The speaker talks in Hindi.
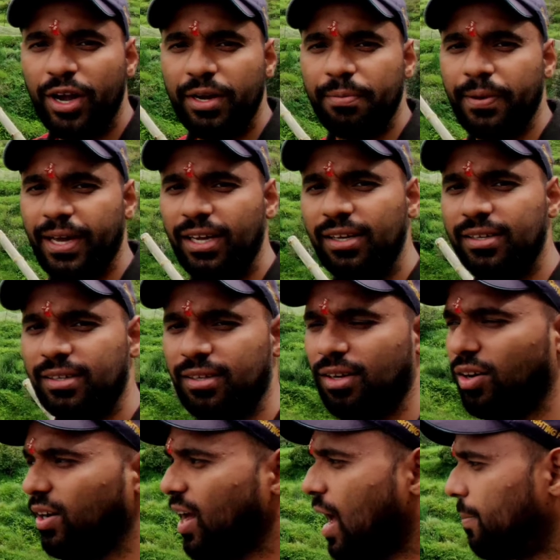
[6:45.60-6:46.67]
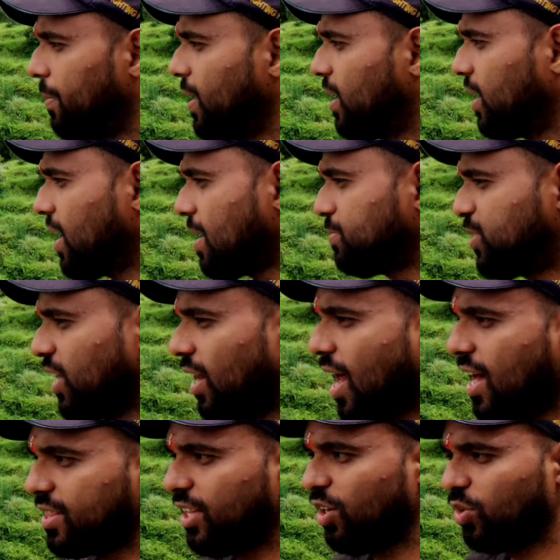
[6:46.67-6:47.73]
पॉइंट पे और यहाँ पे अगर आप
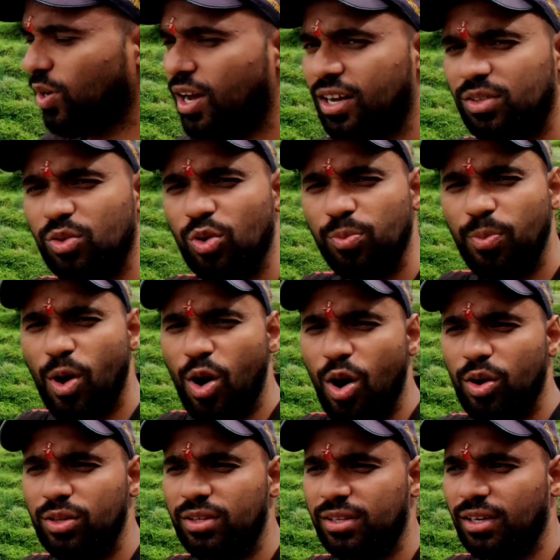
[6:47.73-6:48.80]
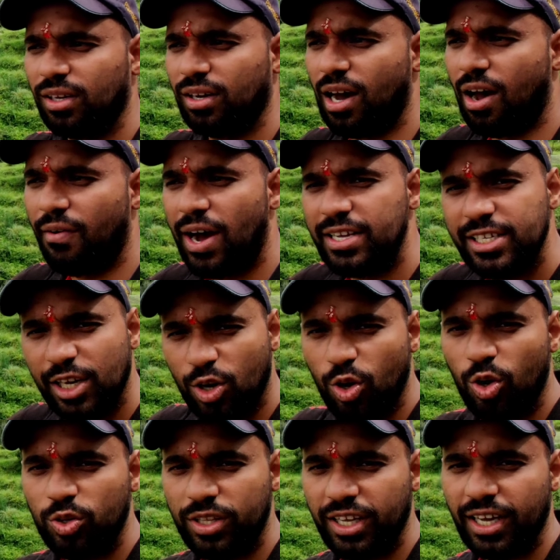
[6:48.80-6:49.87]
चिल्लाते हो ना तो बहुत आवाज
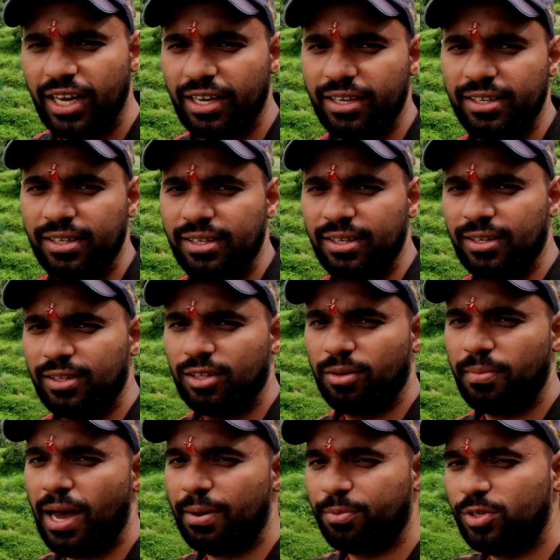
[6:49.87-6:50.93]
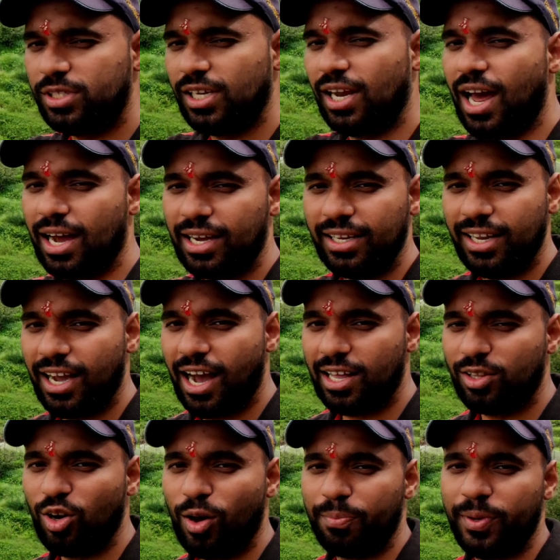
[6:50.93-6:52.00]
इको होती है तो मैं आपको चिल्ला के
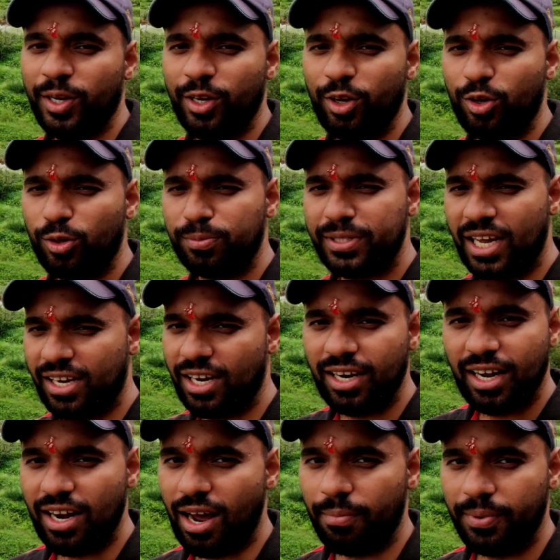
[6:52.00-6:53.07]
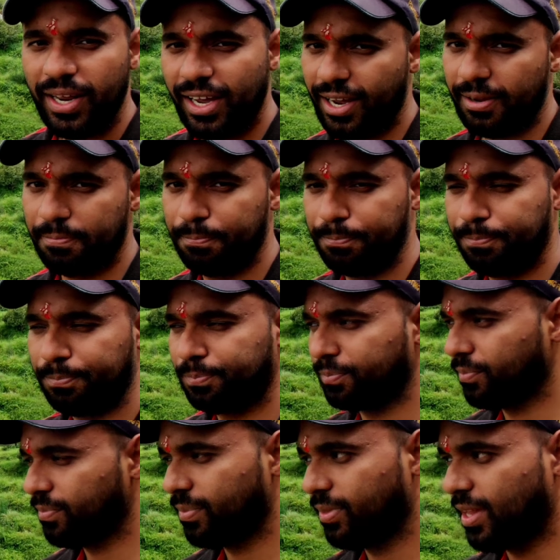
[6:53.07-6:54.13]
दिखाता हूँ अपने यूट्यूब चैनल का नाम ठीक है
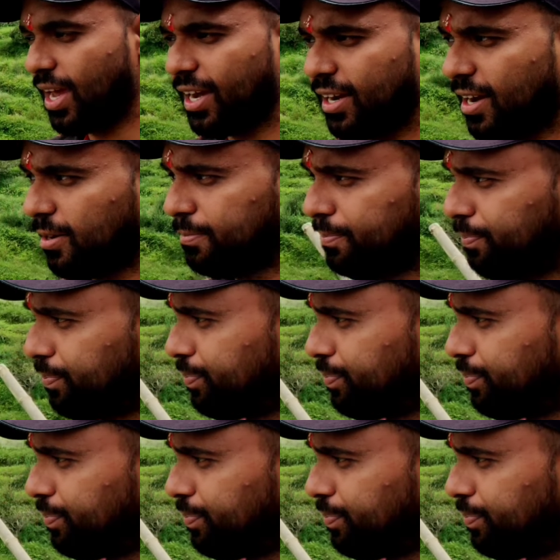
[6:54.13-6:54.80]
देखना